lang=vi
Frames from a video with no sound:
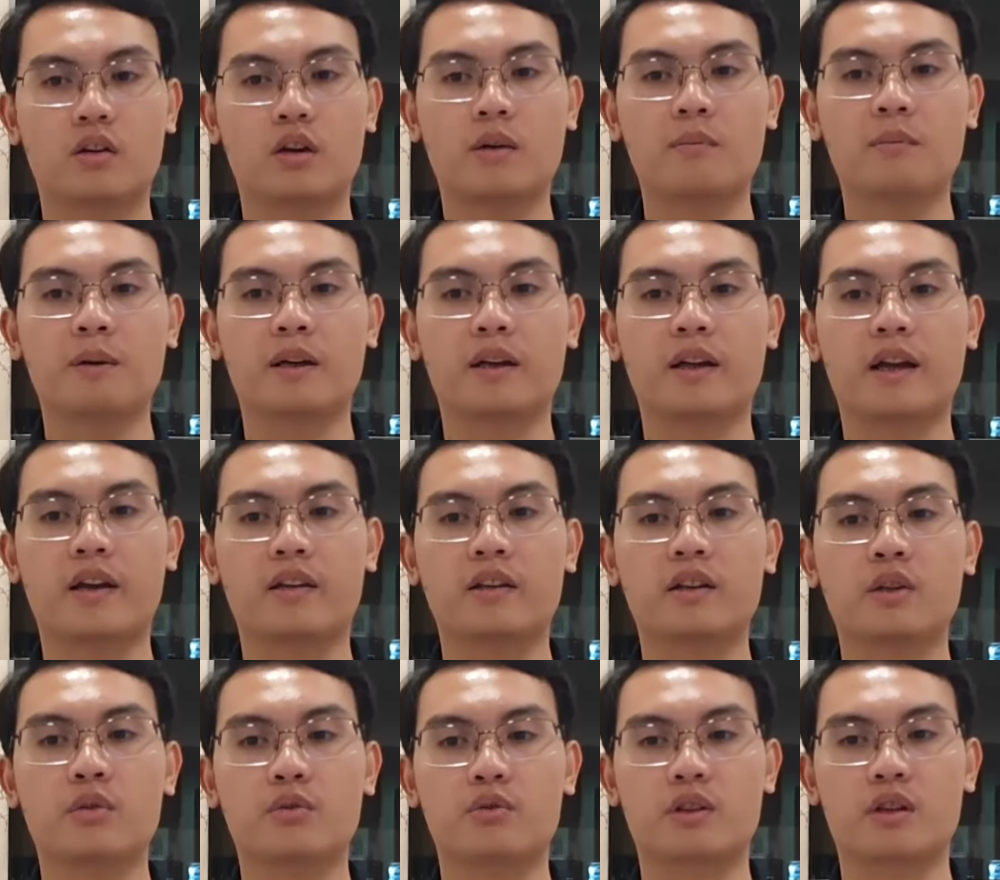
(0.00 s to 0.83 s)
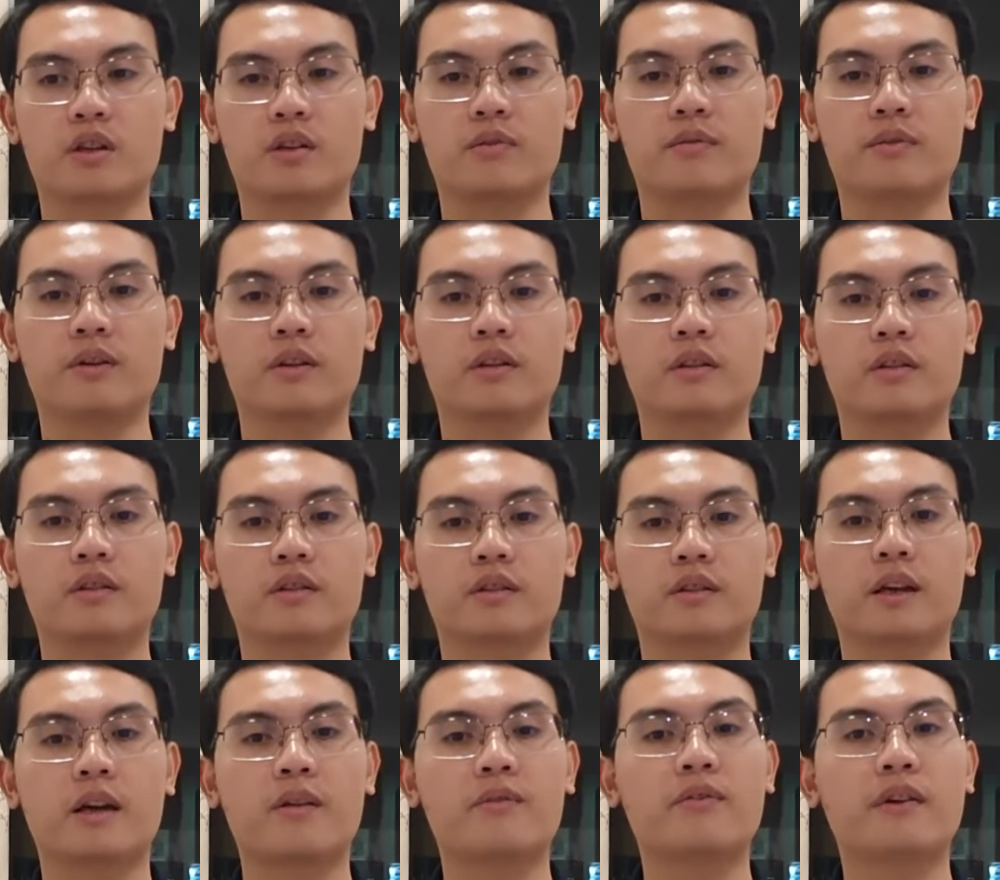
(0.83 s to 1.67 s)
có bệnh án điều trị vết
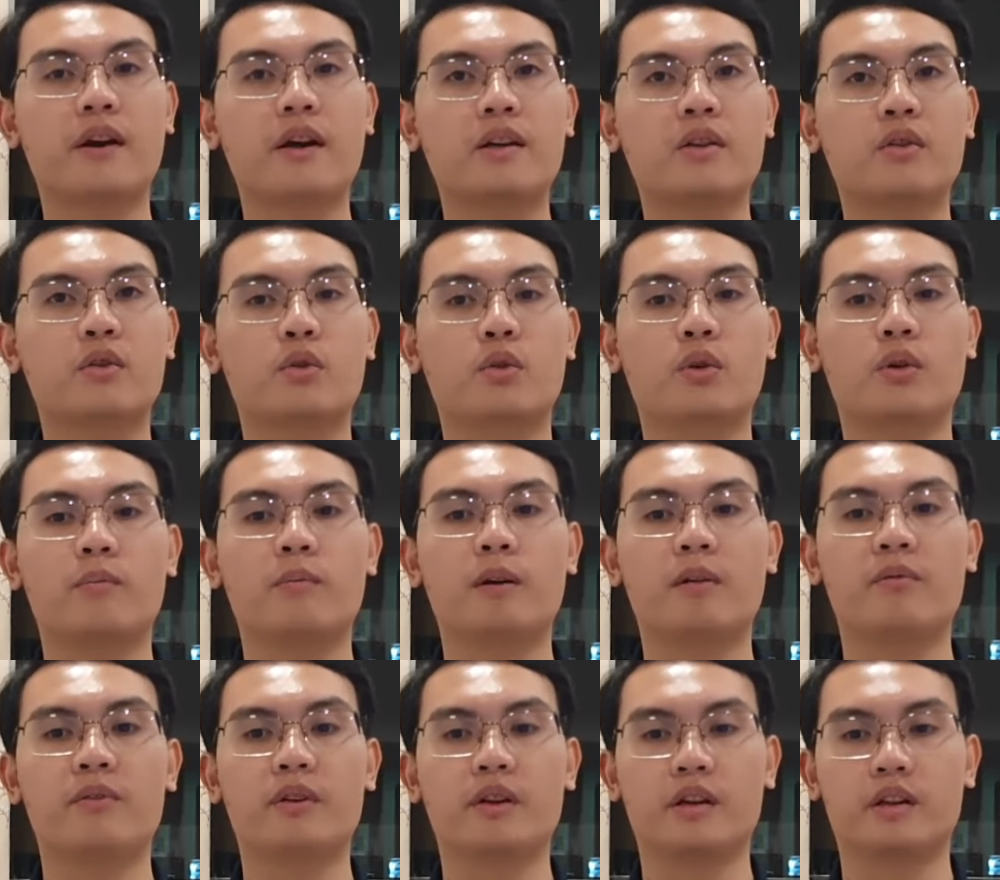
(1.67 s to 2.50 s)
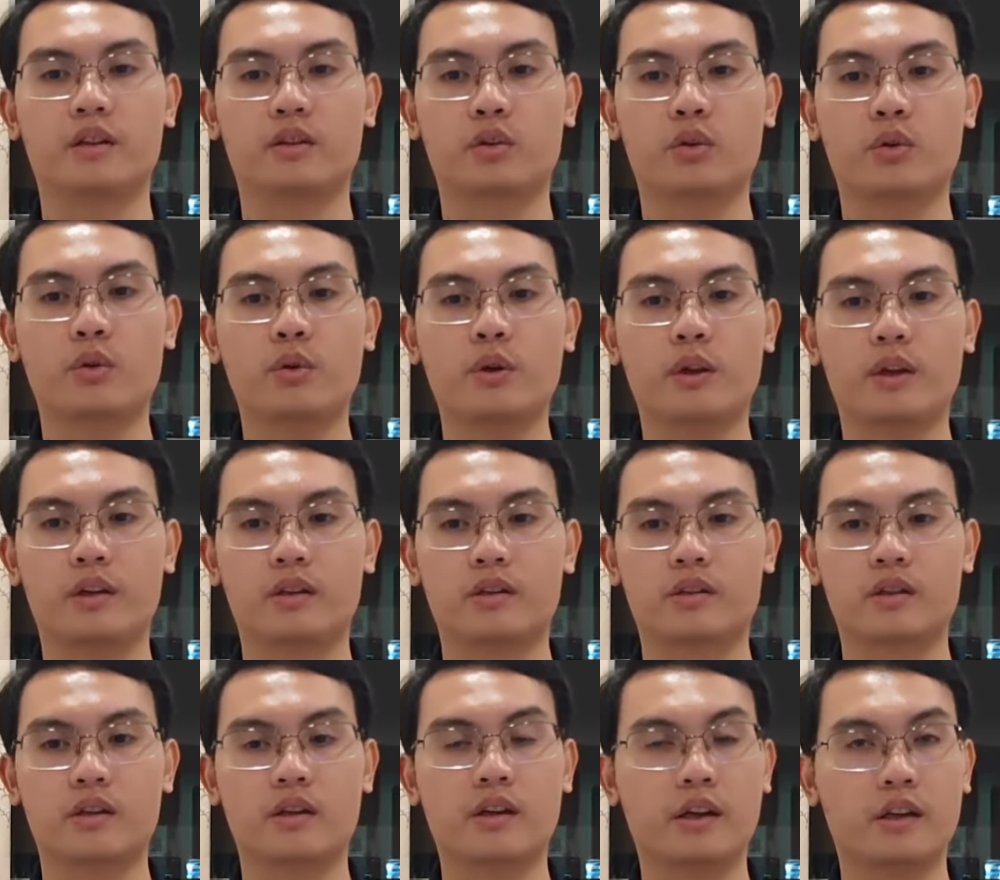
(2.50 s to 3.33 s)
thương tá phát của bệnh viện tuyến
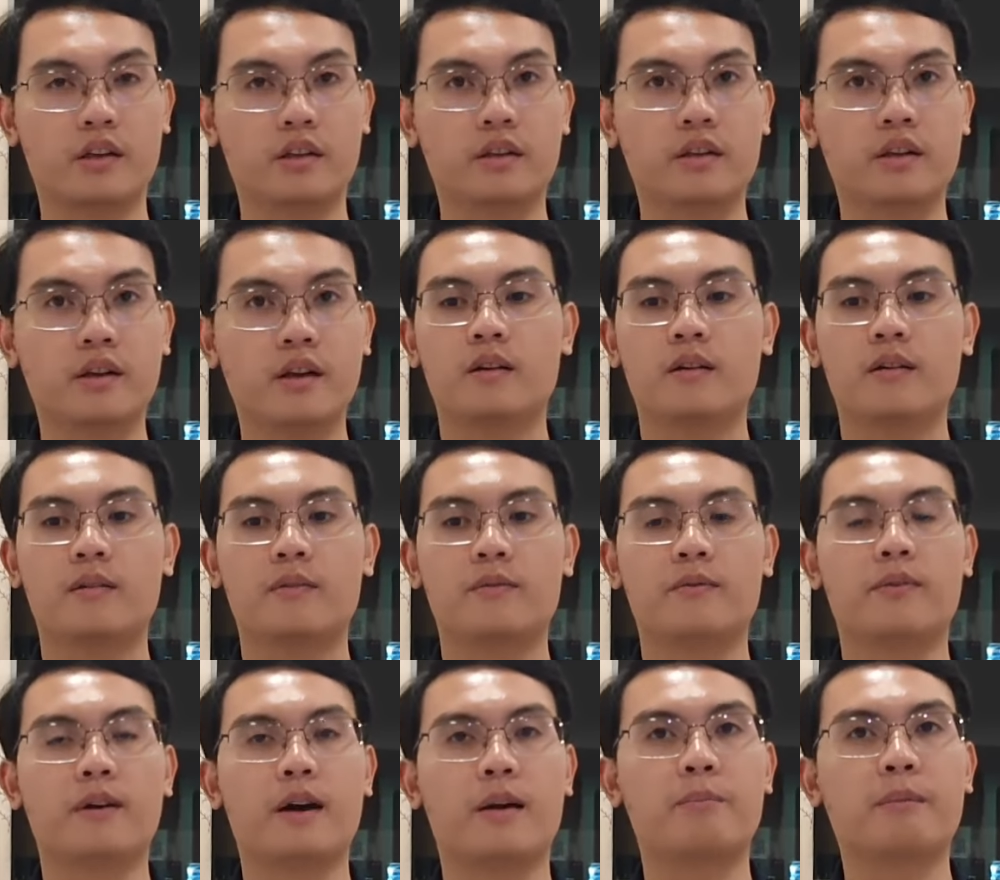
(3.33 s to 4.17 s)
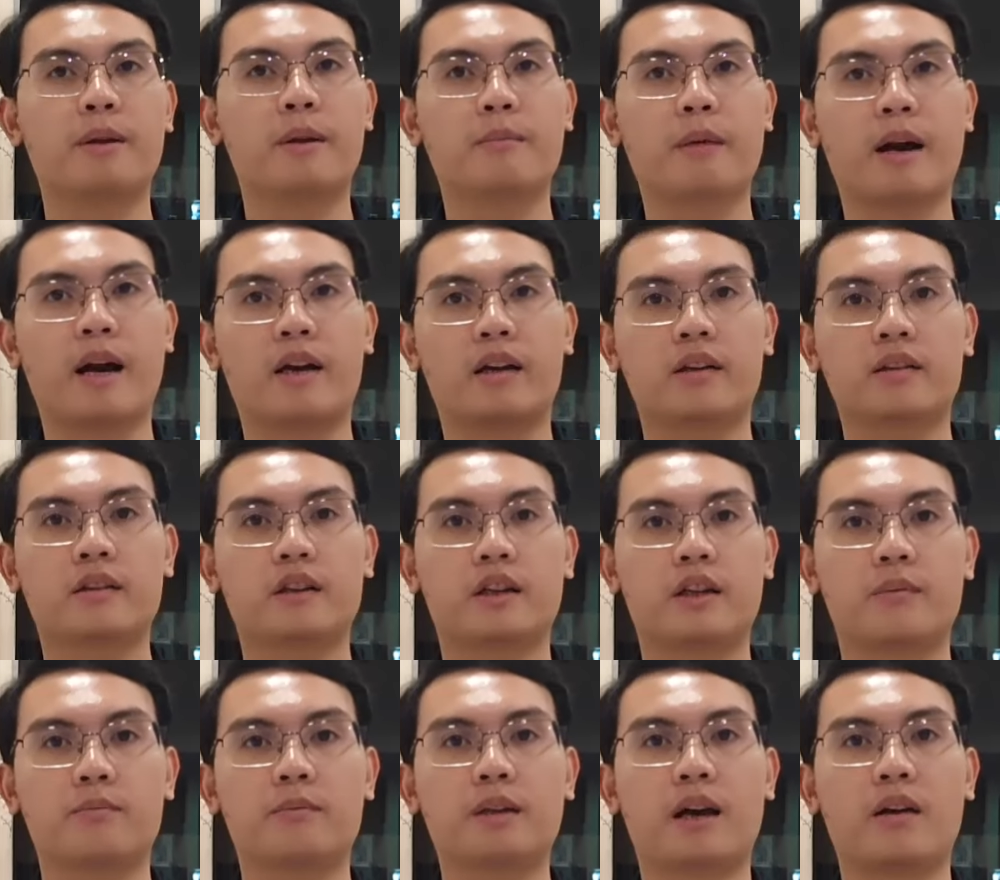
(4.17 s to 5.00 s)
huyện trở lên và biên bản
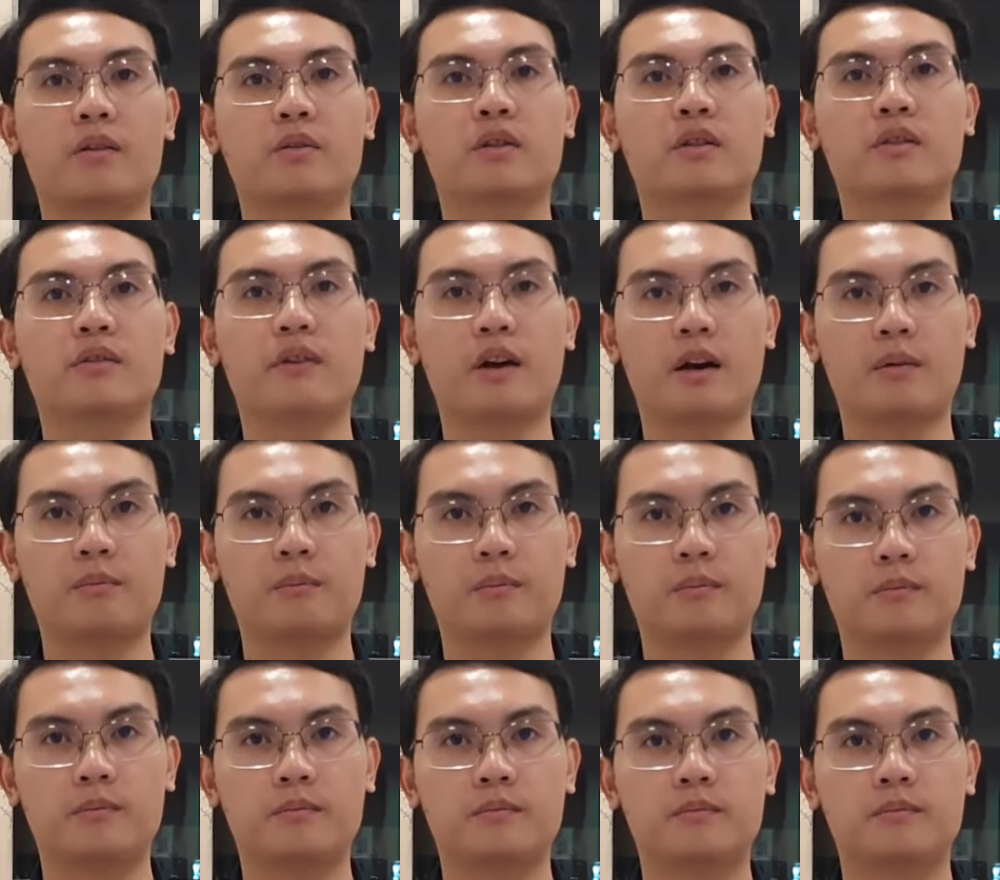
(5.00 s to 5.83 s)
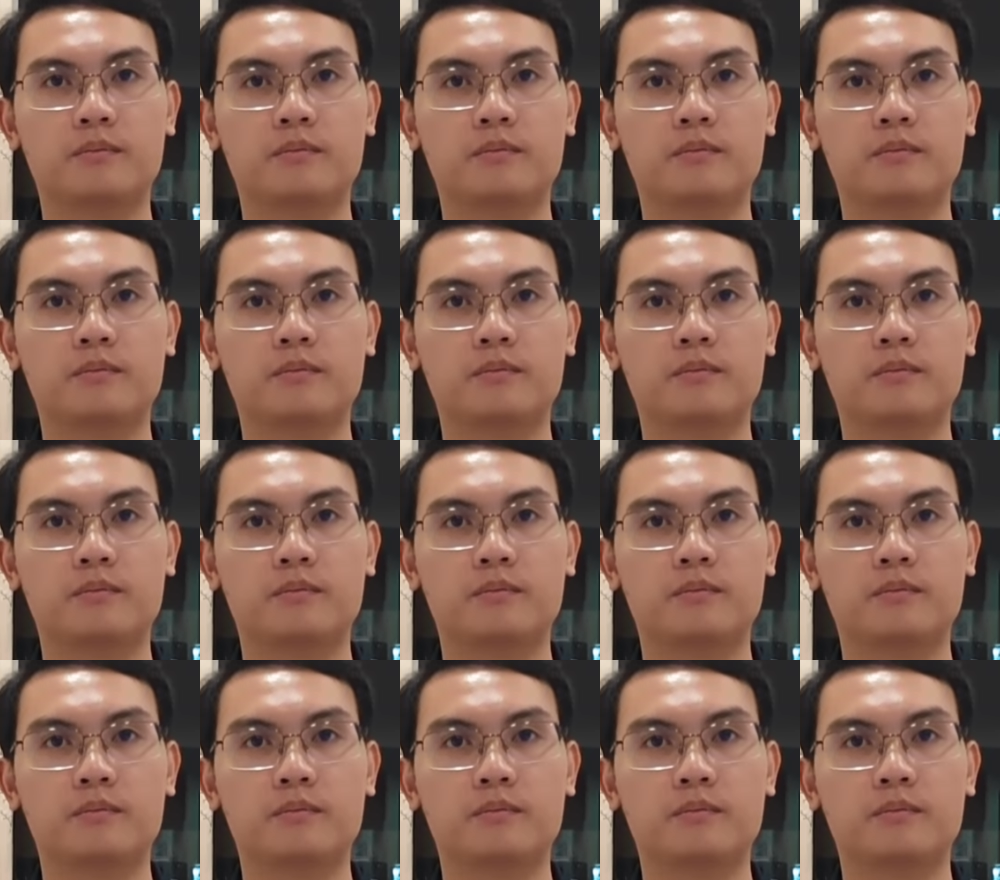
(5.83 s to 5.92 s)
kiểm thảo tử vong.